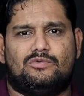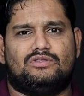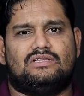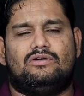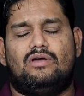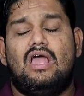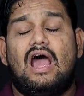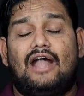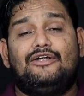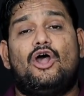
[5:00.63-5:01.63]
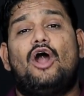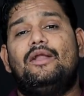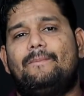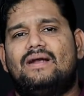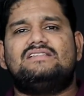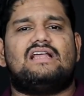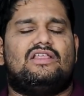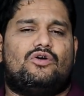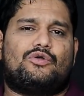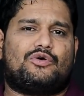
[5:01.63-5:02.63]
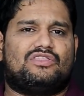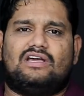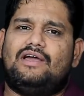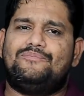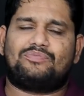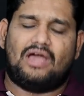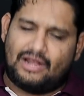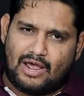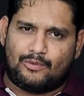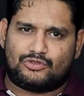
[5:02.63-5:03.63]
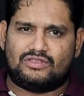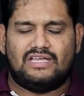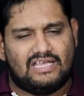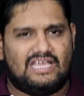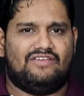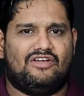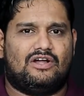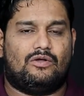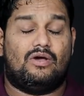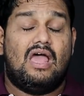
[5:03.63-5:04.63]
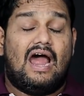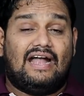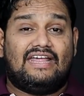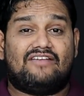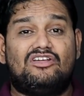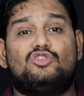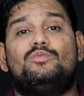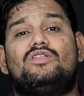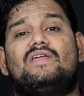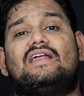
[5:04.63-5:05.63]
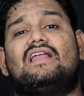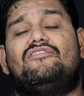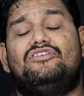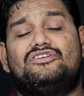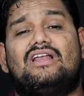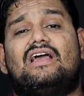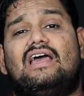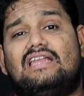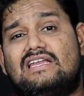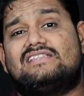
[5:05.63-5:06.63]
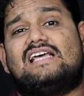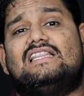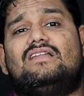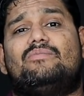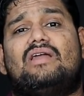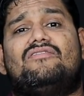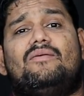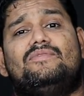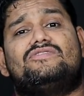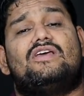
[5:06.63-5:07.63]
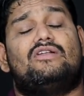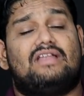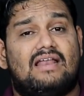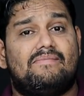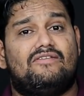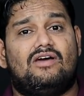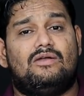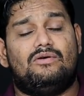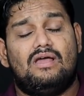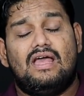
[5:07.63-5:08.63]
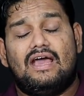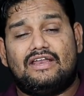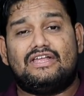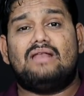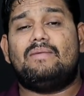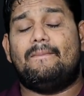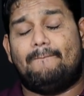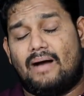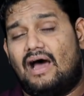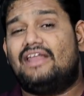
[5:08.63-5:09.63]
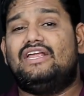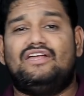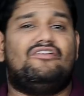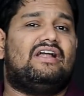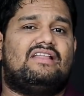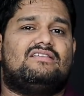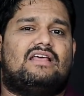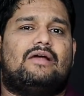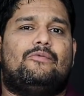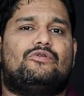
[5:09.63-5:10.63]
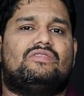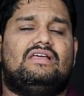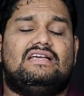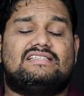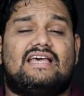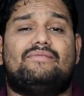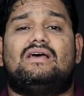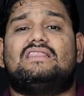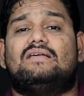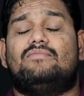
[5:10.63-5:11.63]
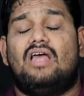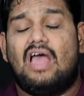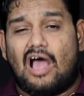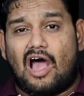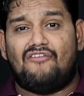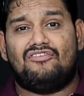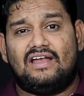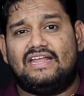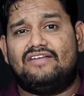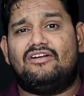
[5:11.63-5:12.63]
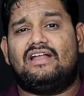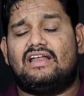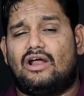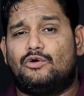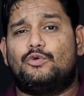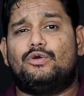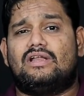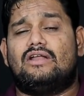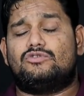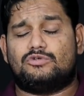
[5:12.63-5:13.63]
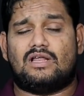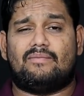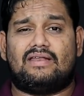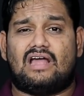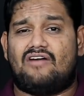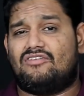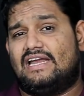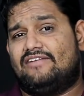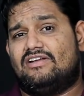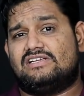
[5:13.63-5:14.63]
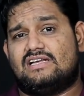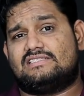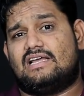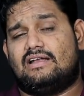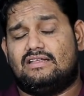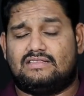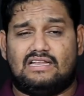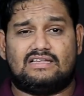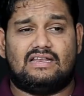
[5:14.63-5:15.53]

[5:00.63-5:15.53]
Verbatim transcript: చేయబోతున్నారు అండ్ నాట్ బడ్స్ అనేది ఒకటి కొత్తగా రాబోతుంది ఈ ఈవెంట్లో అండ్ ఇరవై తొమ్మిదో తారీఖున అఫీషియల్గా నిన్న సాయంత్రం కన్ఫామ్ చేశారు రియల్మీ వాళ్ళు రియల్మీ భారీ ఈవెంట్ అయితే జరగబోతుంది ఈసారి మాత్రం ఆఫ్లైన్ ఈవెంట్ అని అనుకుంటున్నారు చూడాలి మరి ఆఫ్లైన్ ఈవెంట్ చేస్తారో లేదో తెలియదు